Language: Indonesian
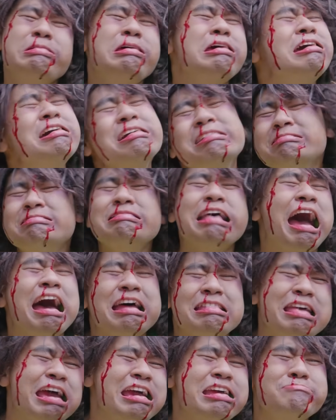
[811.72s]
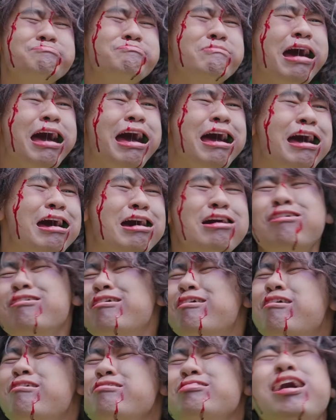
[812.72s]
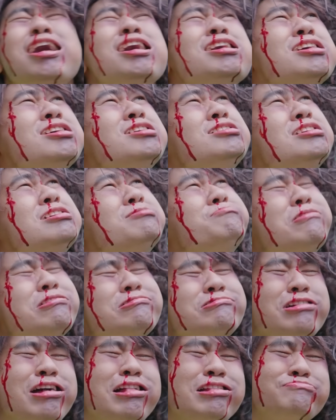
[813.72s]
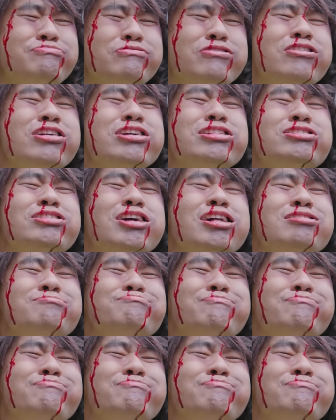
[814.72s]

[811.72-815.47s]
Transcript: Enggak deh ma, orang ini betul-betul